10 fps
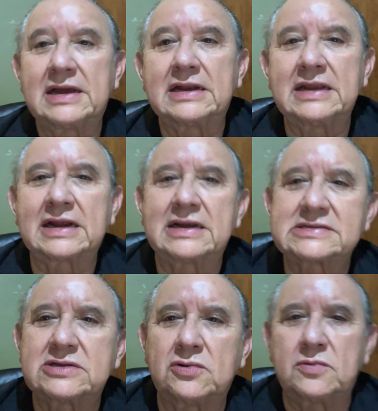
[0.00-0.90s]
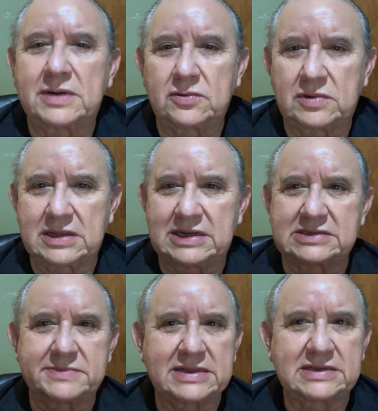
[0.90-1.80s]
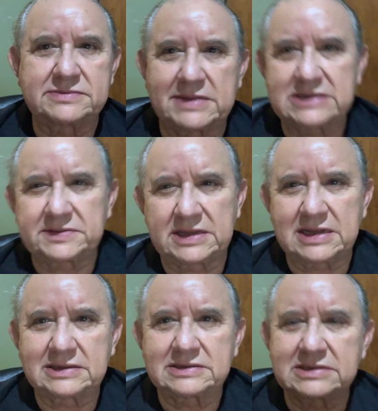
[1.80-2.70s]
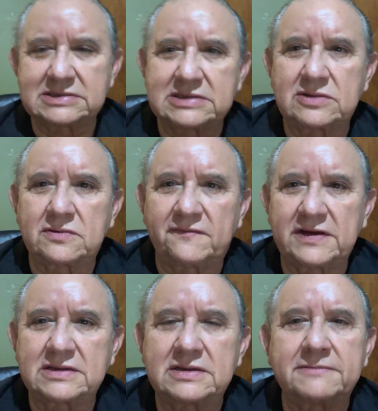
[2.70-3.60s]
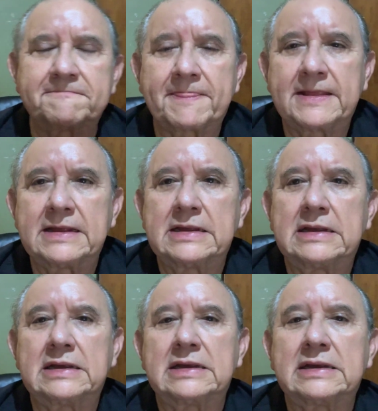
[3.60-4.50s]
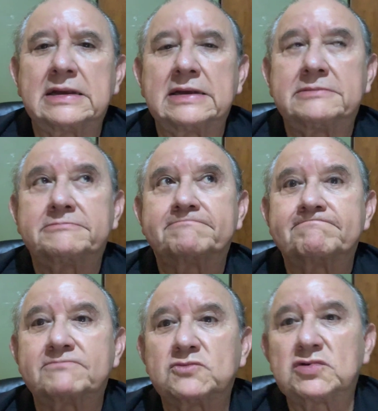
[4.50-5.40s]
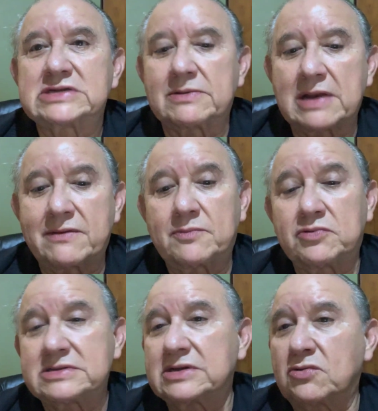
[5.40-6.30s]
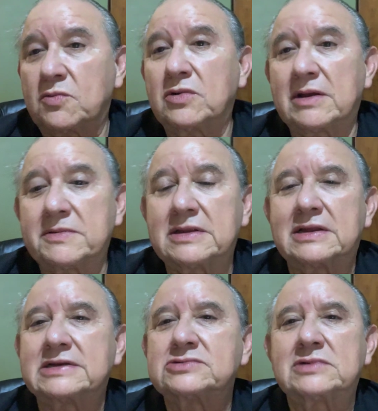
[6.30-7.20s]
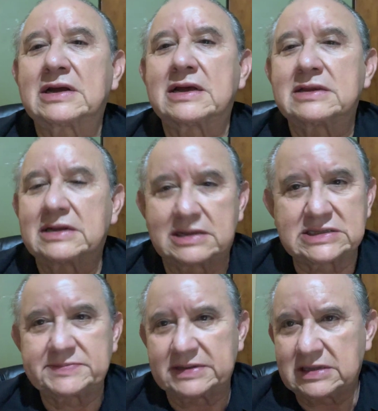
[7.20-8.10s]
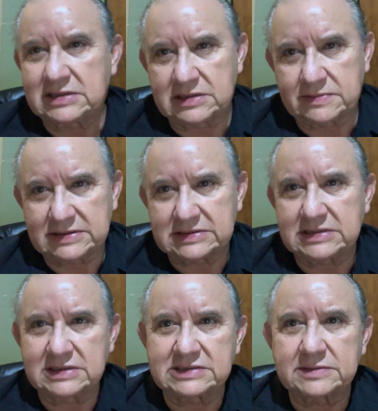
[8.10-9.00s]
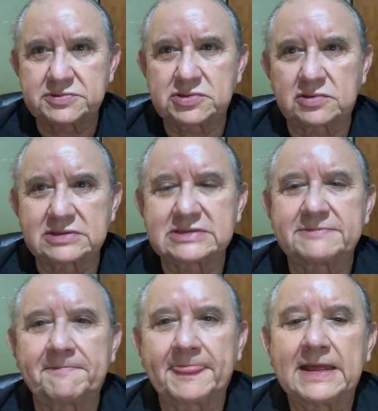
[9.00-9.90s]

Niklas Luhmann, una de las mentes más brillantes del siglo XX, eh, nos hablaba pues de cómo la vida es una cadena de expectativas, decepciones.